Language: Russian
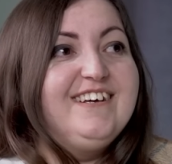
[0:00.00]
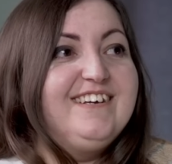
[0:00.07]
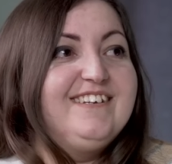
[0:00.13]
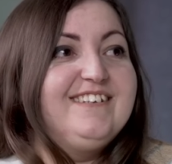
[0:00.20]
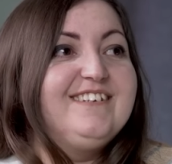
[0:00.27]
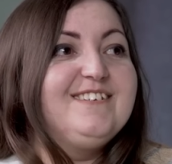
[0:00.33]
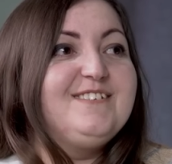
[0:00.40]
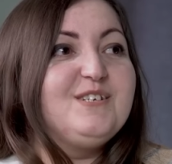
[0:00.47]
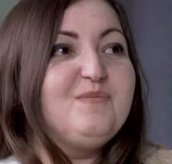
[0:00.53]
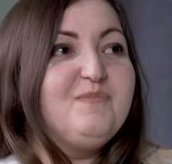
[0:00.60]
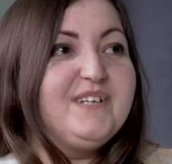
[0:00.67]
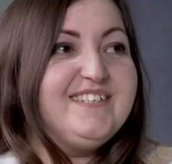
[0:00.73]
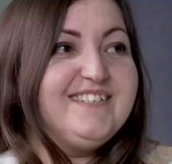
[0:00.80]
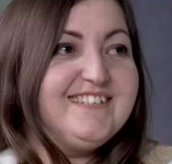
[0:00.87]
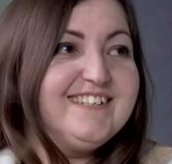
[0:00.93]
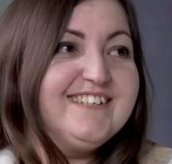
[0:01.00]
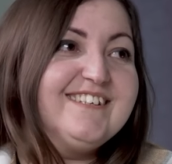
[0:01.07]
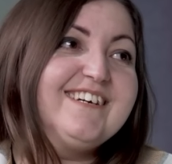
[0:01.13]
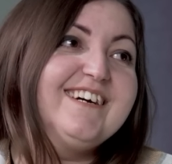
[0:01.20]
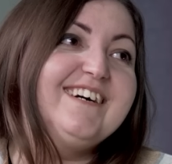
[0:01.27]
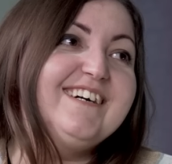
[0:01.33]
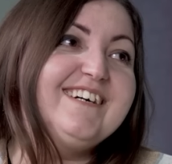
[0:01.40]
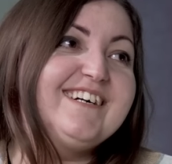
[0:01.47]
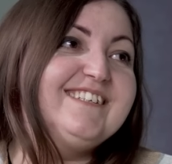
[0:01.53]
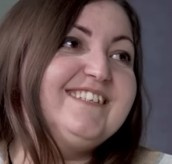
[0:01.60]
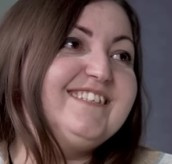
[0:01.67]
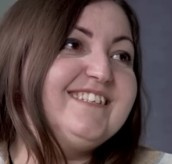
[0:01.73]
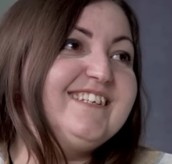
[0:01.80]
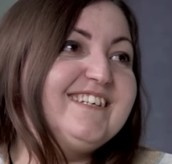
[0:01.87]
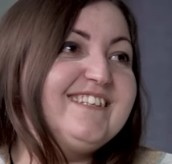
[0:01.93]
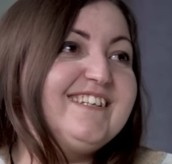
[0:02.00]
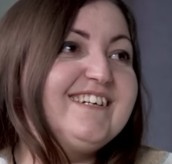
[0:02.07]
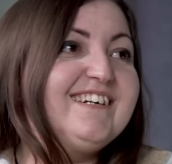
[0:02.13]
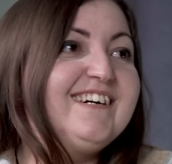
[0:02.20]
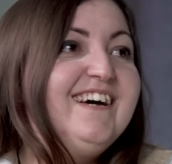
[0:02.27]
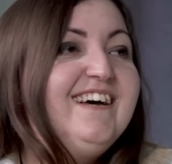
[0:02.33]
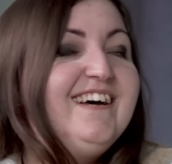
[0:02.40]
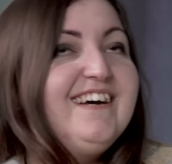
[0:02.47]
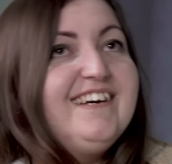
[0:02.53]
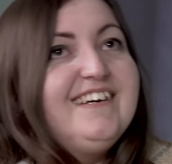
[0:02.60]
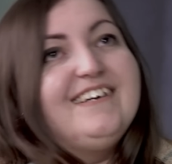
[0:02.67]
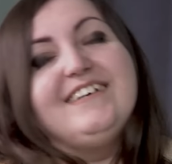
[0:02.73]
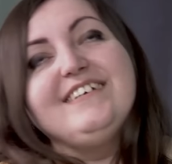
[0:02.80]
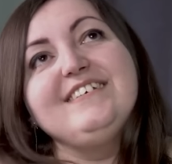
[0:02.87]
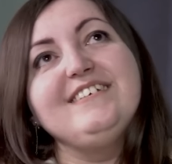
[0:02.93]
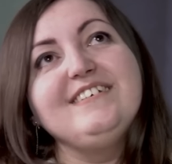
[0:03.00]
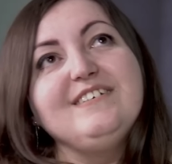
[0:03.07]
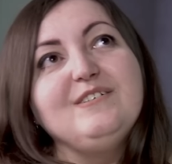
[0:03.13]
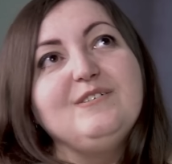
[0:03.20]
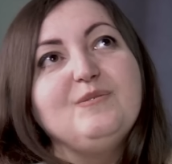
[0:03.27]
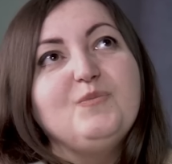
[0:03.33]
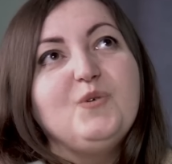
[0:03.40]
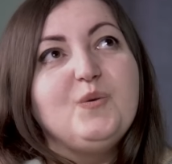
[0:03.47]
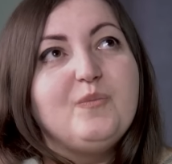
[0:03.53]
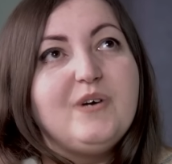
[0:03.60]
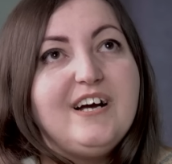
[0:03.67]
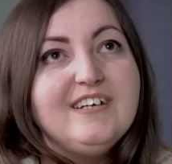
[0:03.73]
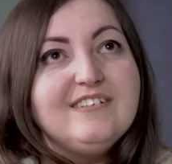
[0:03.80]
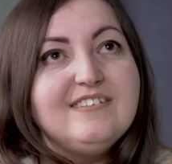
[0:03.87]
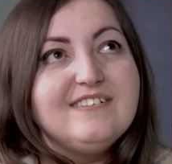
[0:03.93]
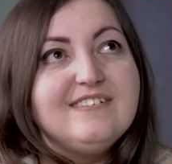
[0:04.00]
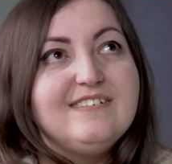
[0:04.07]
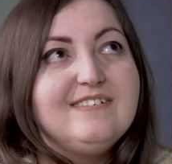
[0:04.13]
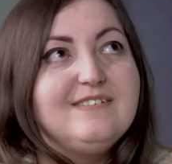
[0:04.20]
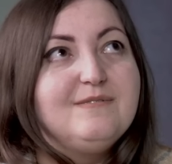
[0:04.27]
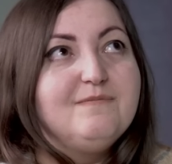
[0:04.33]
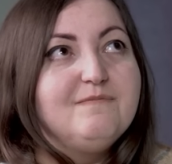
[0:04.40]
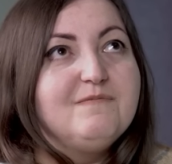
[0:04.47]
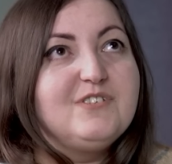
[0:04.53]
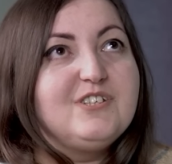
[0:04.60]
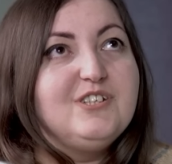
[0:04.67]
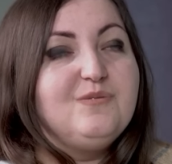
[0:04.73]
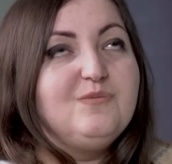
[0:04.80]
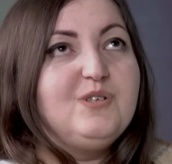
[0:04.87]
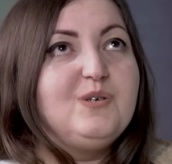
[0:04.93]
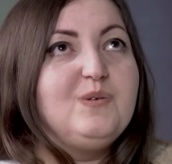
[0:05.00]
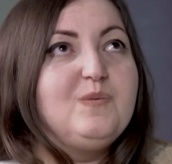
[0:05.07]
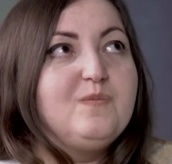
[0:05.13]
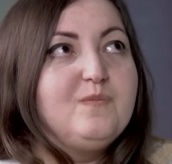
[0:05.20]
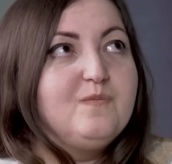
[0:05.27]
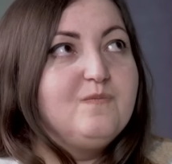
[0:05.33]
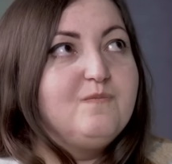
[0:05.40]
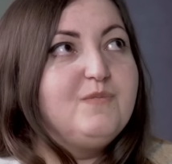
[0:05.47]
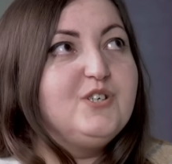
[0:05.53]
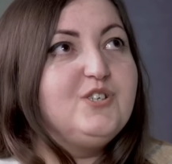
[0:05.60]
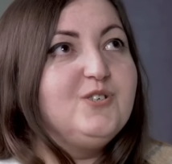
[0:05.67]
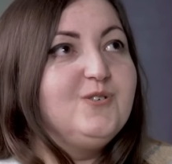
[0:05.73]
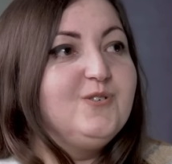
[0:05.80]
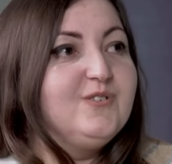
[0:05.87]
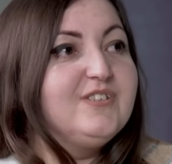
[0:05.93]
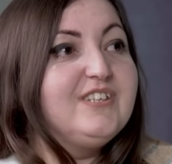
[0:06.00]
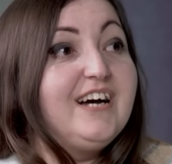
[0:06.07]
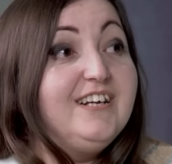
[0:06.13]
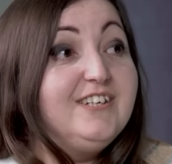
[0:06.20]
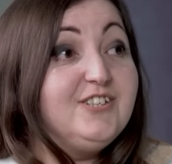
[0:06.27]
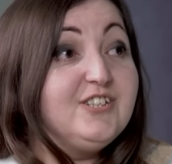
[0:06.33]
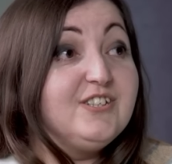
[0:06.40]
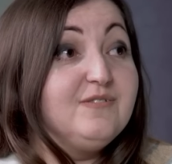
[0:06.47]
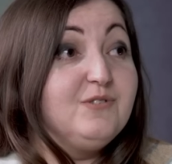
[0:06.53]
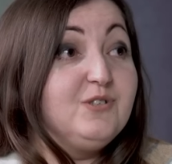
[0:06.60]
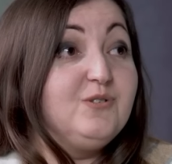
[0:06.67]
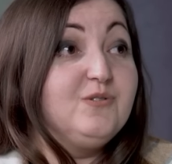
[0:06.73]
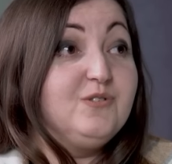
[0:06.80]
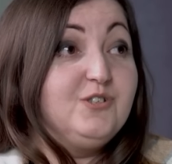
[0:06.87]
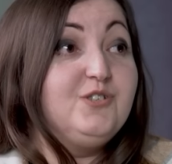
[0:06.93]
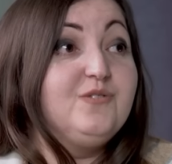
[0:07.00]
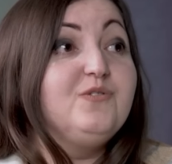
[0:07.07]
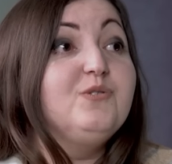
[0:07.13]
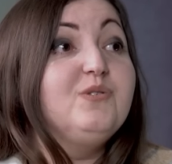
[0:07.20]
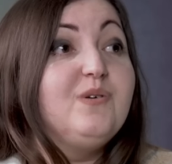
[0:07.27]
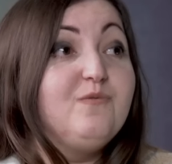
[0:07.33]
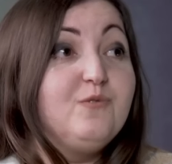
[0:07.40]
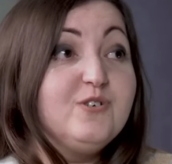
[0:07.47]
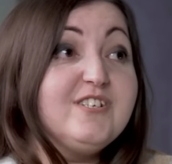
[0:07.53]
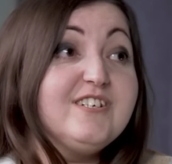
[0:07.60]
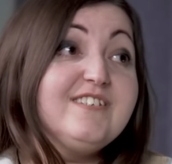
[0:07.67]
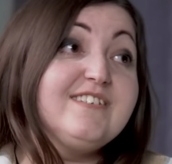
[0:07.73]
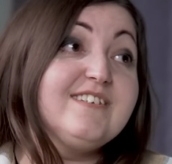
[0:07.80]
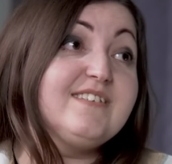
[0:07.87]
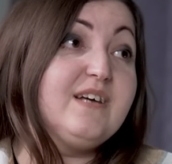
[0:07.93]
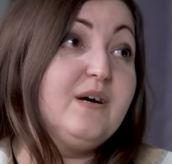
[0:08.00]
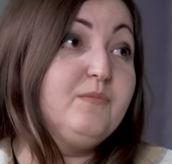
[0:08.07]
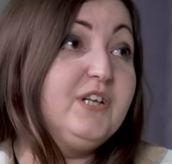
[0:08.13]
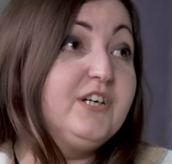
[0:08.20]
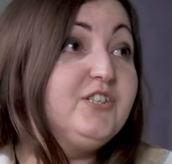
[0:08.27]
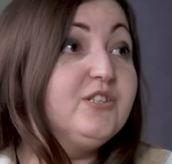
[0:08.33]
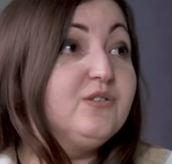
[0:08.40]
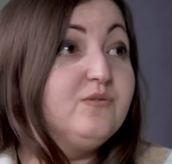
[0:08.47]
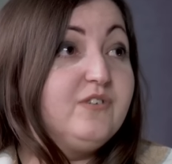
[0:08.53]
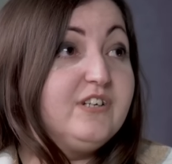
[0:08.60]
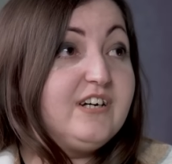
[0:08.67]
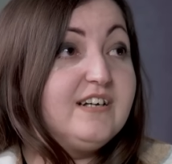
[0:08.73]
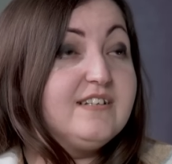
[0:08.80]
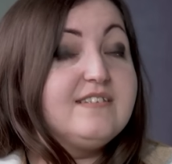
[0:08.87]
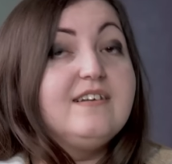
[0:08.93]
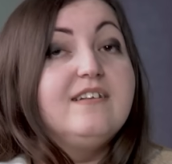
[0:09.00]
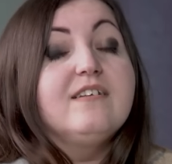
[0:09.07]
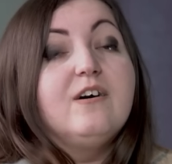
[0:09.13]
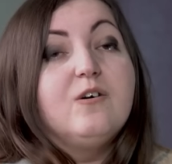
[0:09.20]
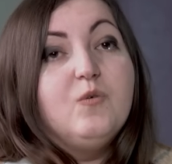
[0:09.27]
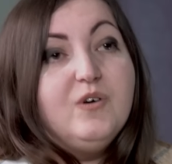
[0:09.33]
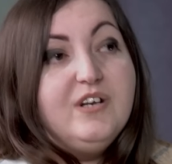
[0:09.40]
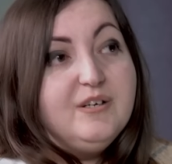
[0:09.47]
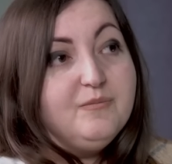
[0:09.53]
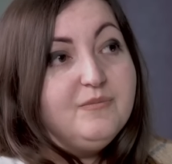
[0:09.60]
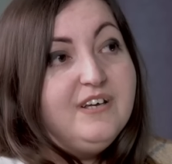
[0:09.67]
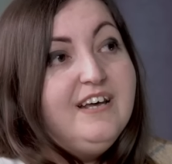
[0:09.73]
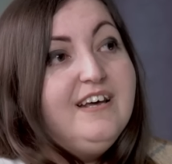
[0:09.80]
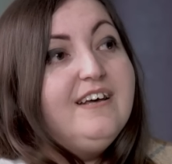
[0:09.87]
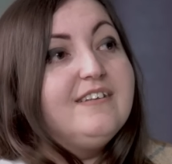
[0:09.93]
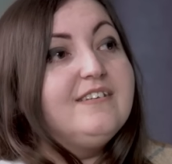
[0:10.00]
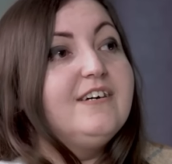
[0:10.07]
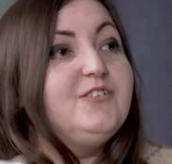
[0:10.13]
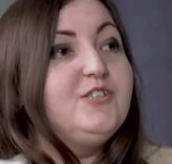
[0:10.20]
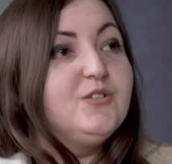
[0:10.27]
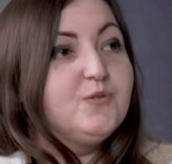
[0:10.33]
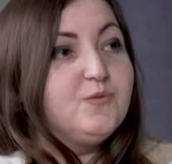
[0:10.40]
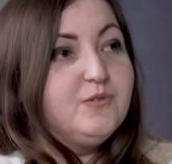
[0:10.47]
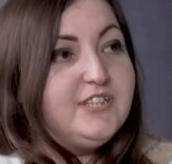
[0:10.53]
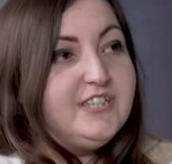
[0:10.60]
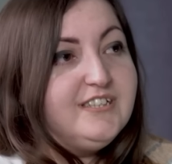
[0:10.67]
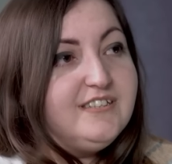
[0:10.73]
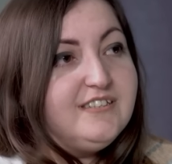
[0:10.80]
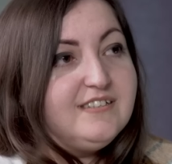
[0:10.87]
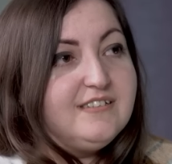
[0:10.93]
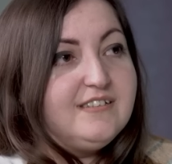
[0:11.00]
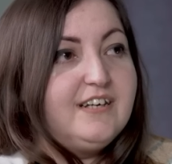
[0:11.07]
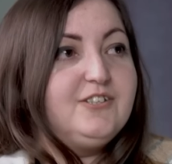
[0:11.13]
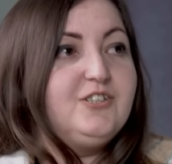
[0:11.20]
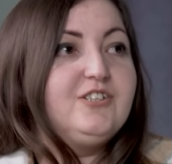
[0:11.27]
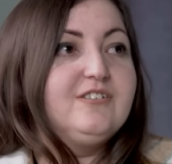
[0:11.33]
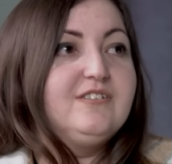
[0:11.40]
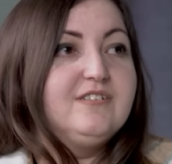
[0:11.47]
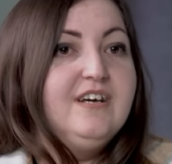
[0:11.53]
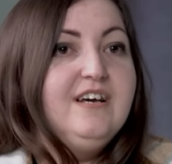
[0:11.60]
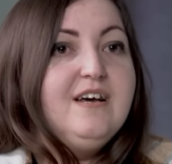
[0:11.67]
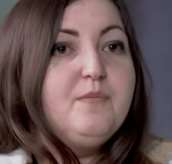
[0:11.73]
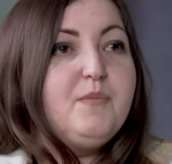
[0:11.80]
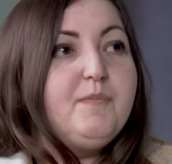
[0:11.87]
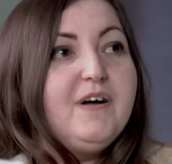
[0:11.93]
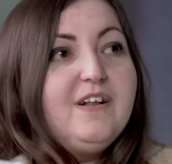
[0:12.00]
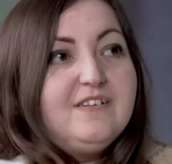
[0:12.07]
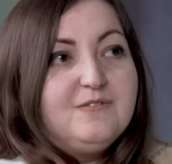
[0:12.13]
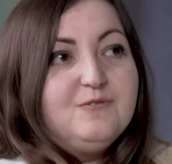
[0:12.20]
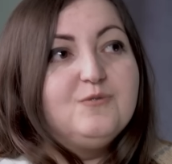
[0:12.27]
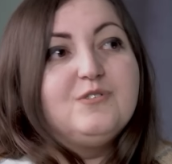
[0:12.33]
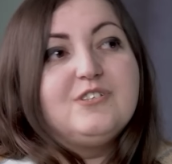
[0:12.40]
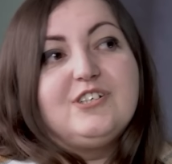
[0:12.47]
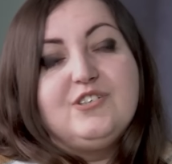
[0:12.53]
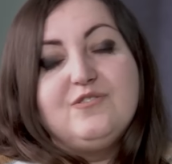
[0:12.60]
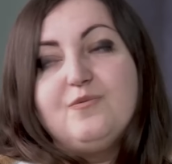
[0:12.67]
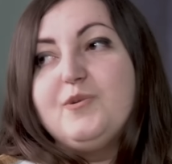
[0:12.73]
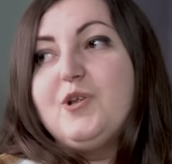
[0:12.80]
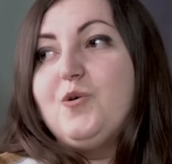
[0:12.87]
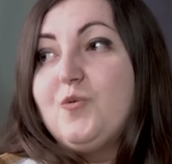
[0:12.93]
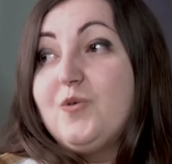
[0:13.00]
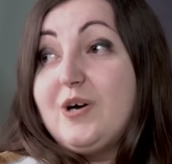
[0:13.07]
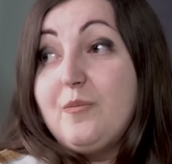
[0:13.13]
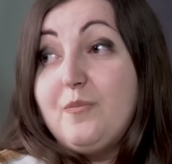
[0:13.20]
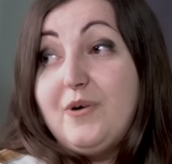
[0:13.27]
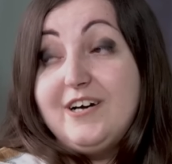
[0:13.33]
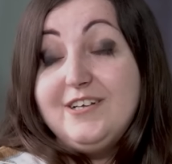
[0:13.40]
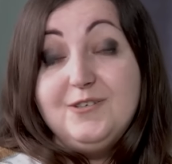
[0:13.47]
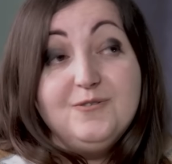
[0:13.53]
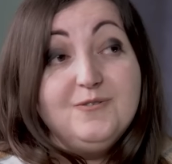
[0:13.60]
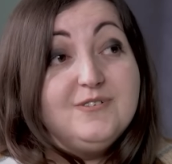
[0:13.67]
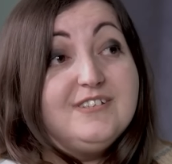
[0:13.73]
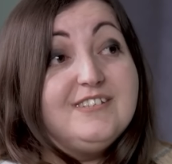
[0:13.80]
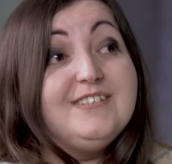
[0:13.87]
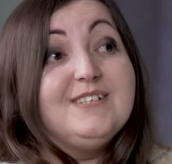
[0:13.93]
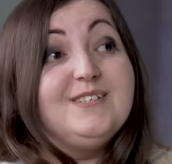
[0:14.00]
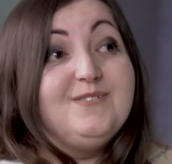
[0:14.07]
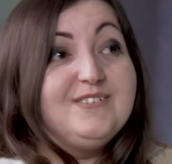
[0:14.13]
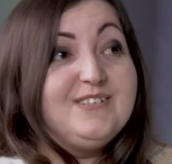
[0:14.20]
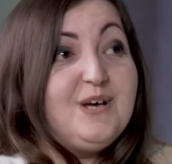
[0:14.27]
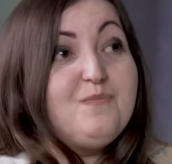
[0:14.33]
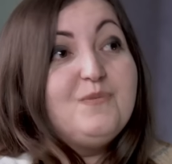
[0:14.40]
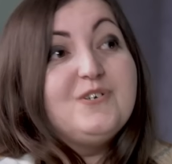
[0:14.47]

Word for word: э, на этих пластинках, кассетах. Э, и мой брат, эм, скажем так, пошел дальше, вот он еще в юном возрасте сам начал увлекаться алкоголем, начал курить, начал, попал, ну, скажем, в плохую компанию, естественно, я